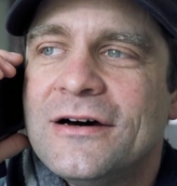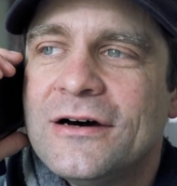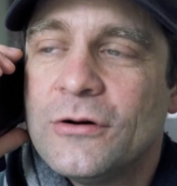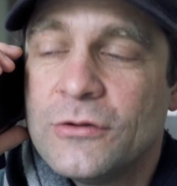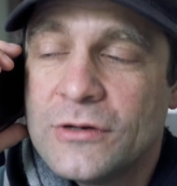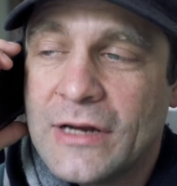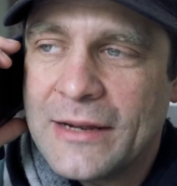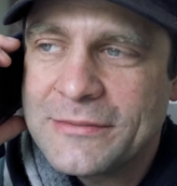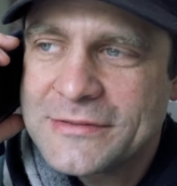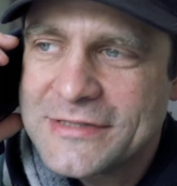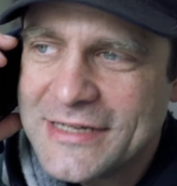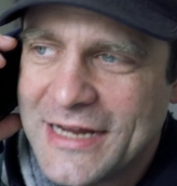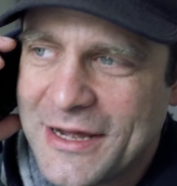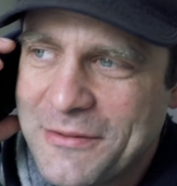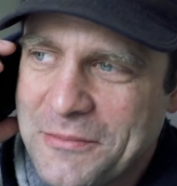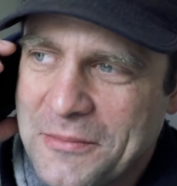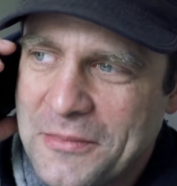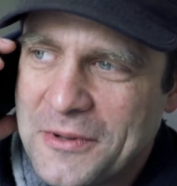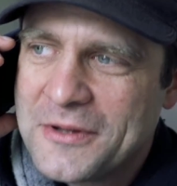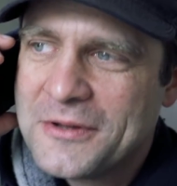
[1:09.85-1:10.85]
Und
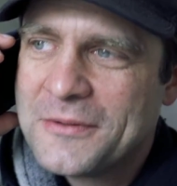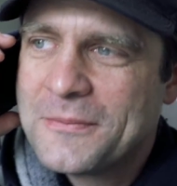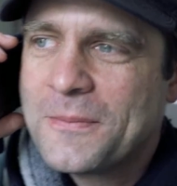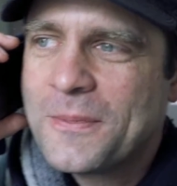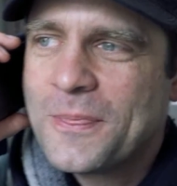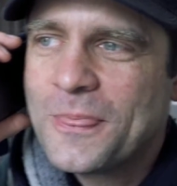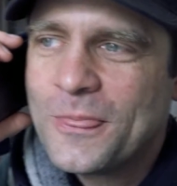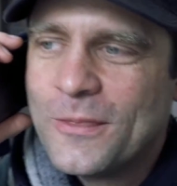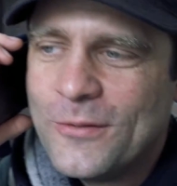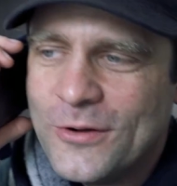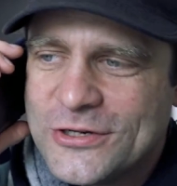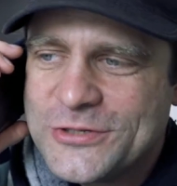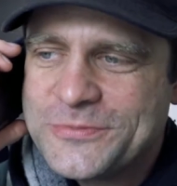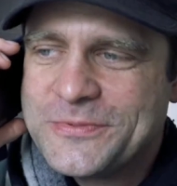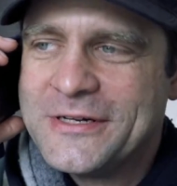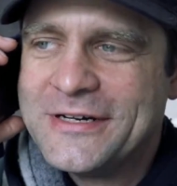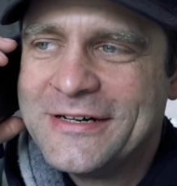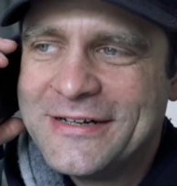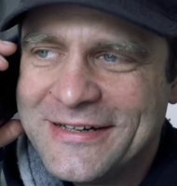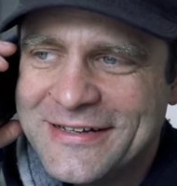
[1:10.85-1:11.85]
Amsterdam.
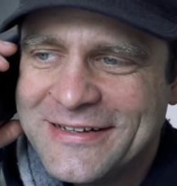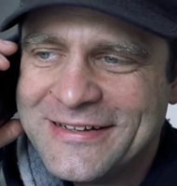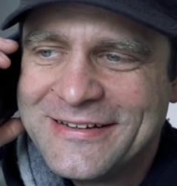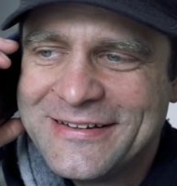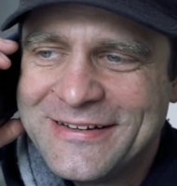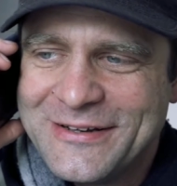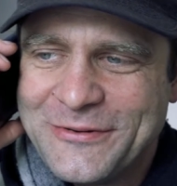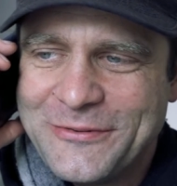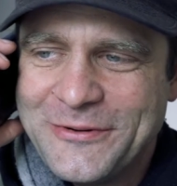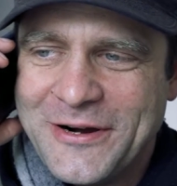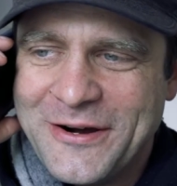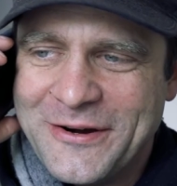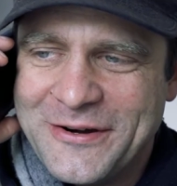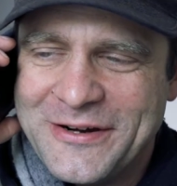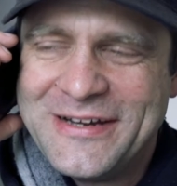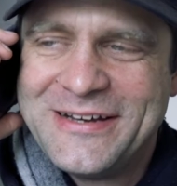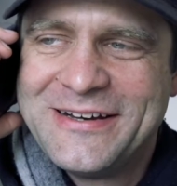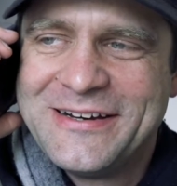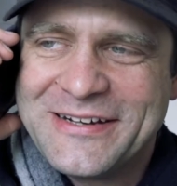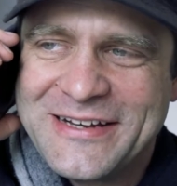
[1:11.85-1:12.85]
Hörspiel.
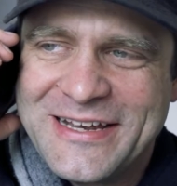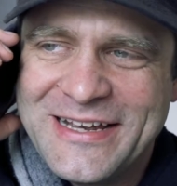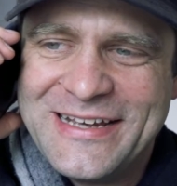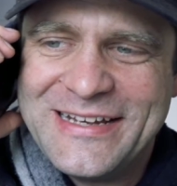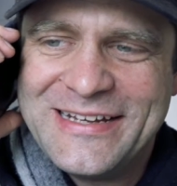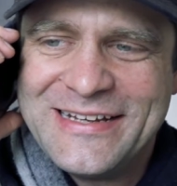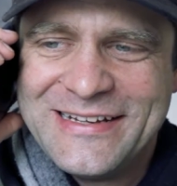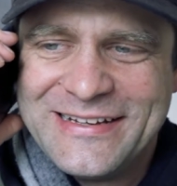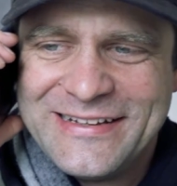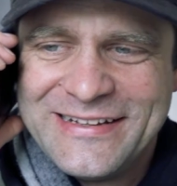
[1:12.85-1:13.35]
Wow, okay.